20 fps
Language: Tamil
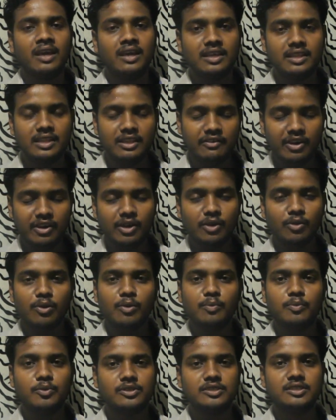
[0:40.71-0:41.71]
இந்த வீடியோ
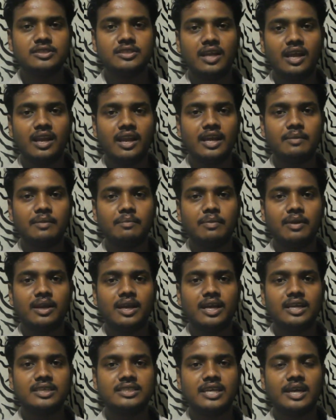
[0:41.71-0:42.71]
உங்களுக்கு பிடிச்சிருந்துச்சுன்னா லைக்
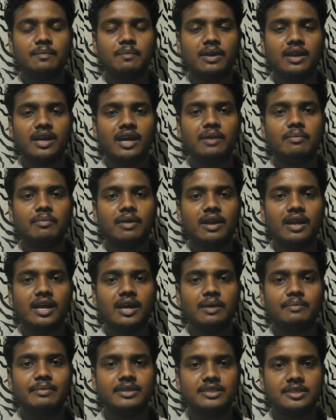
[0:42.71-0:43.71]
பண்ணுங்கள் ஷேர் பண்ணுங்கன்னு
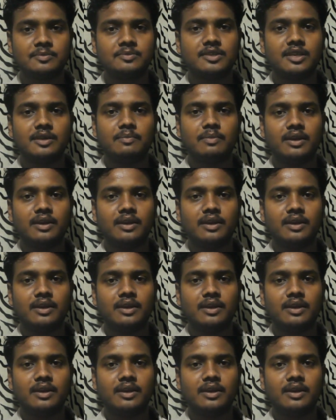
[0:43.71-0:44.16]
மறக்காமல் சப்ஸ்கிரைப்